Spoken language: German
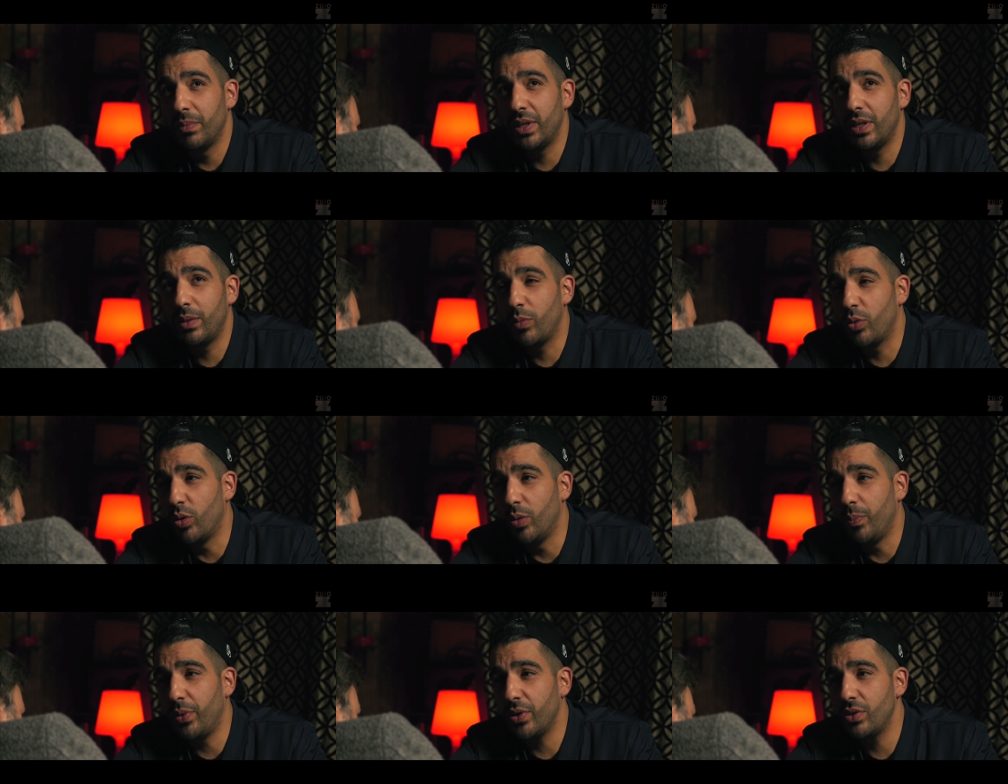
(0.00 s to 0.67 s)
bin im
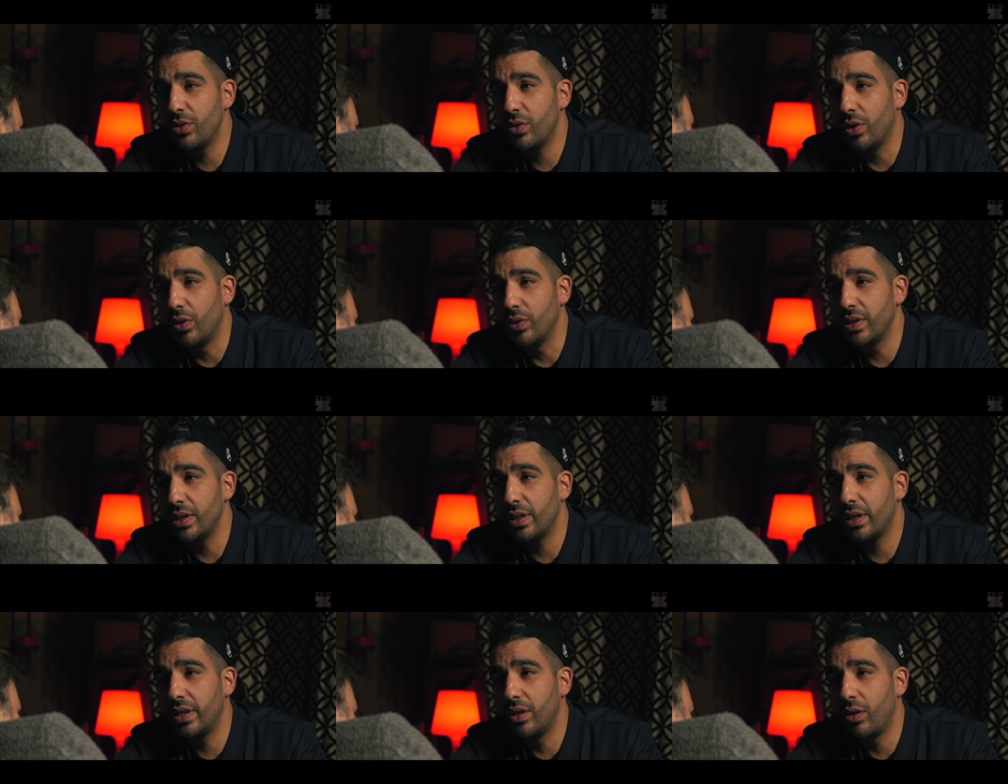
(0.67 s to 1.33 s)
Ruhrport zu
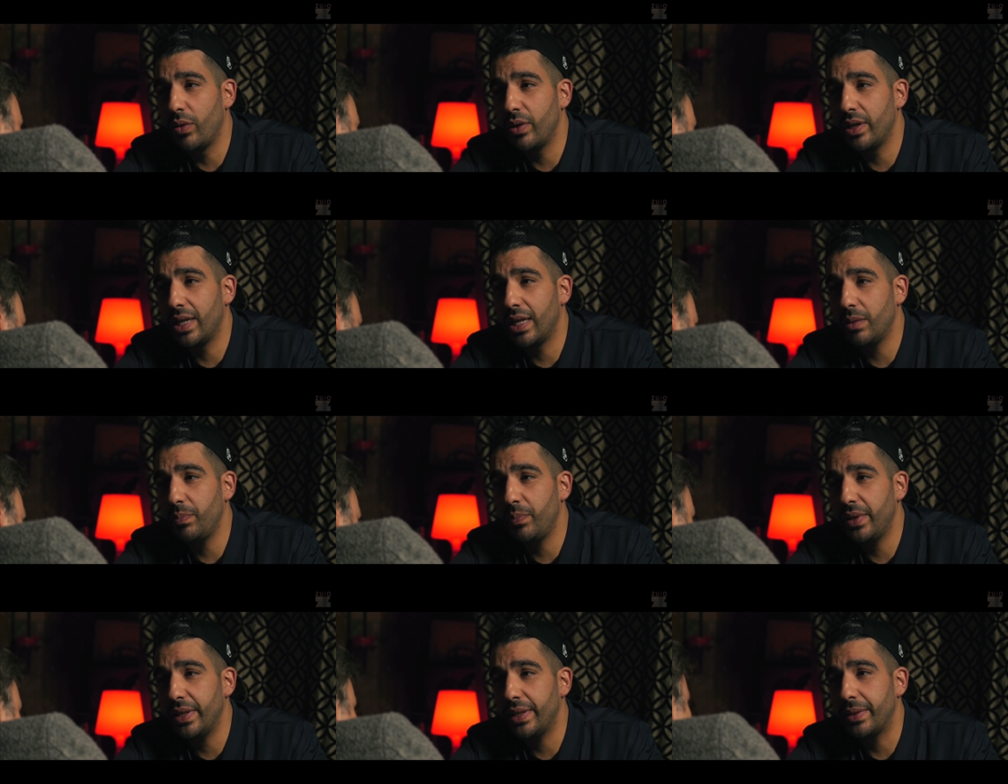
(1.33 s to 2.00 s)
Hause, genau in
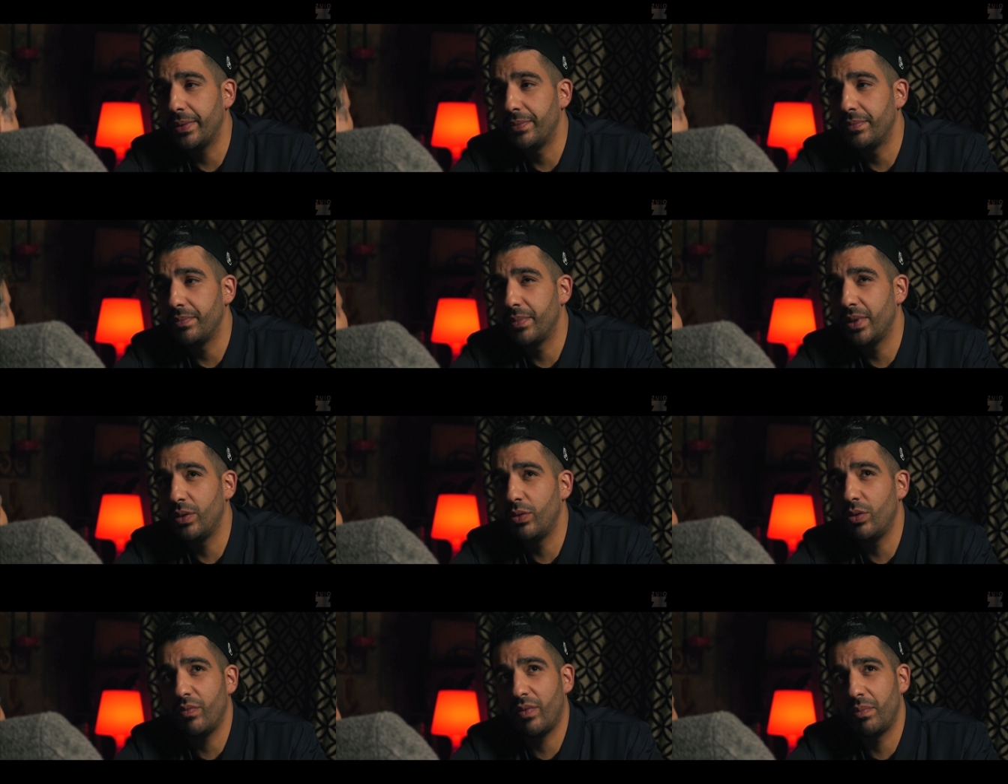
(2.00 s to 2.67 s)
Gladbeck.
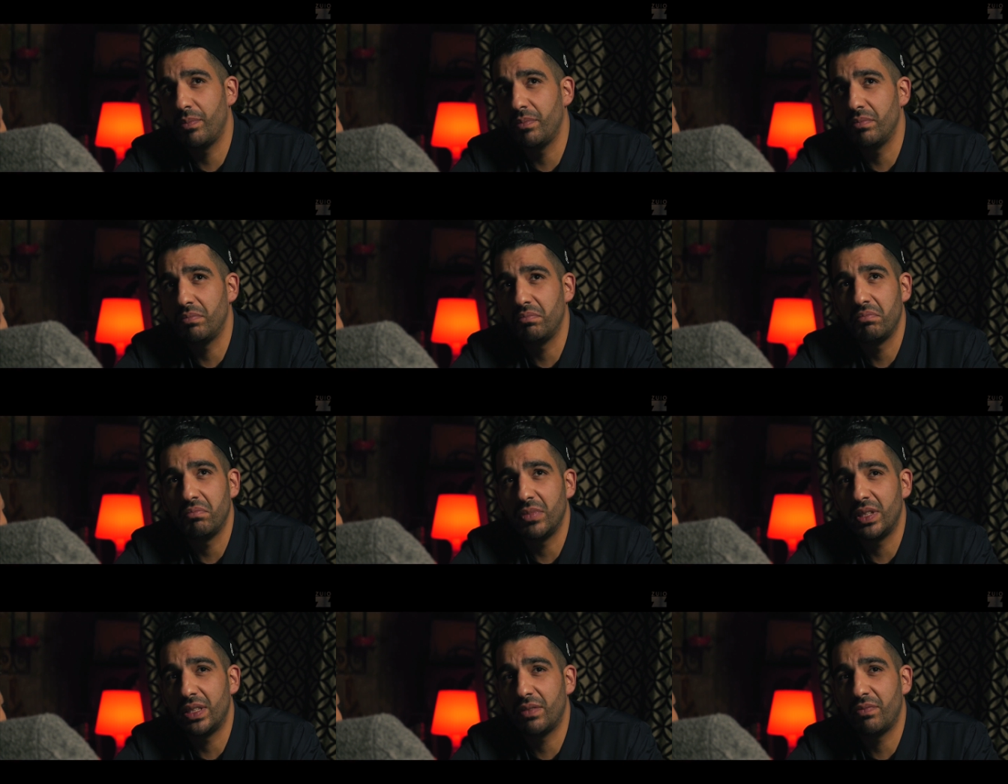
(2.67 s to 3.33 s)
Bin irgendwann
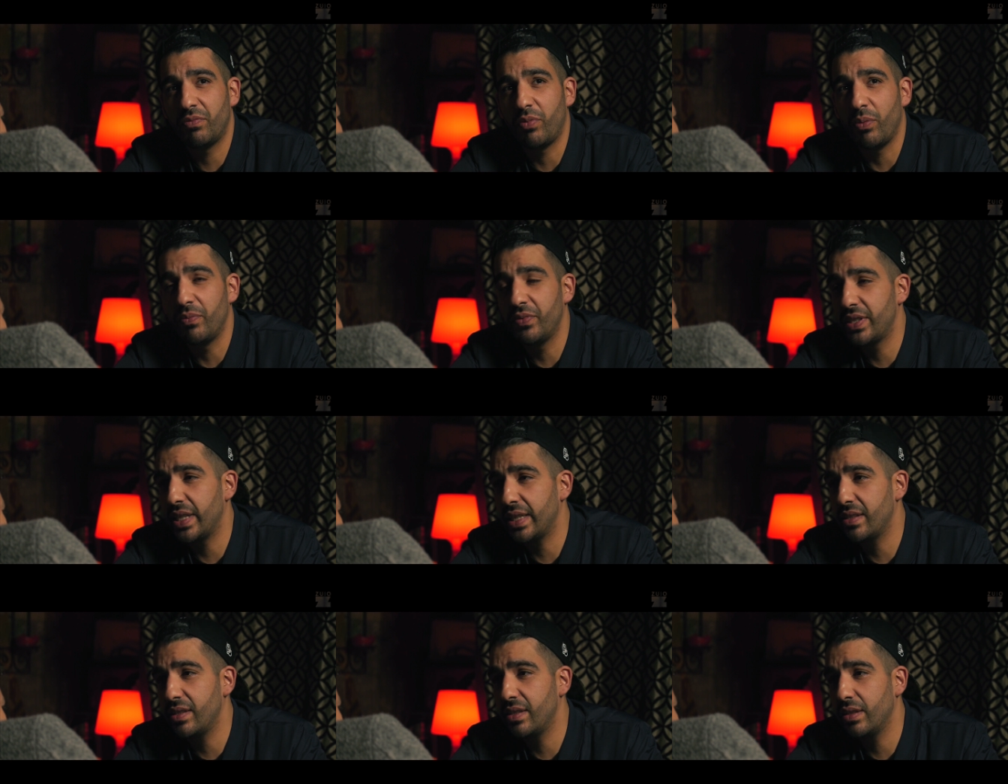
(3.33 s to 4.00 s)
mit fünf,
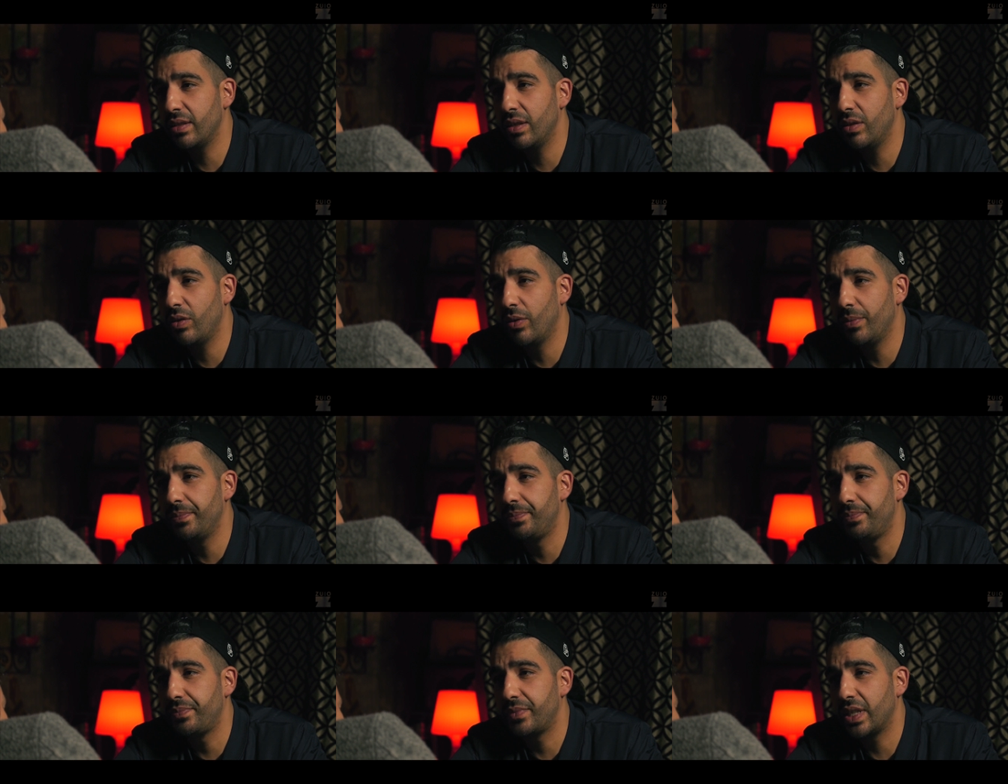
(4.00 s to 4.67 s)
sechs hier
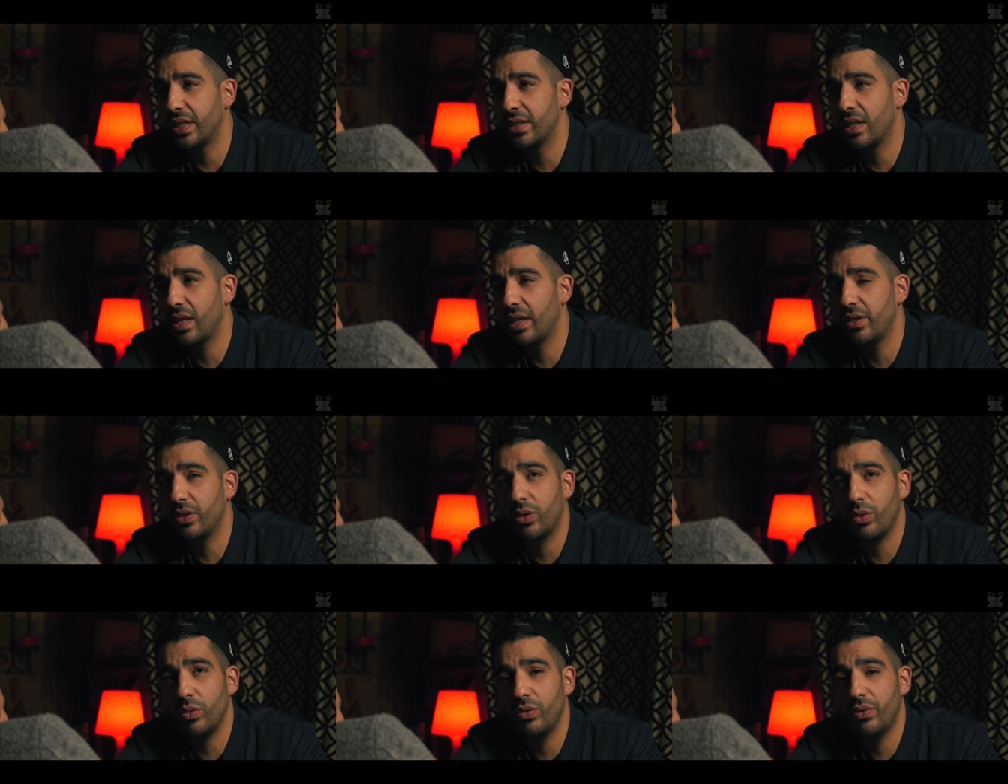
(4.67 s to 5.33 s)
hingekommen, als
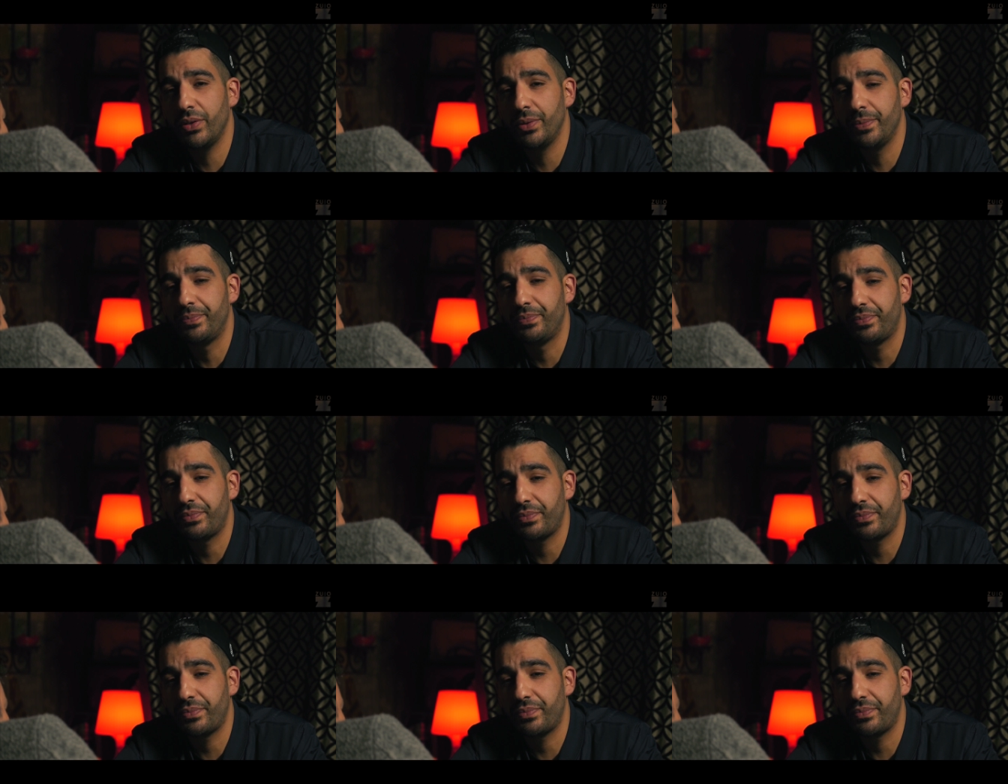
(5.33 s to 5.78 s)
kleine Kröte.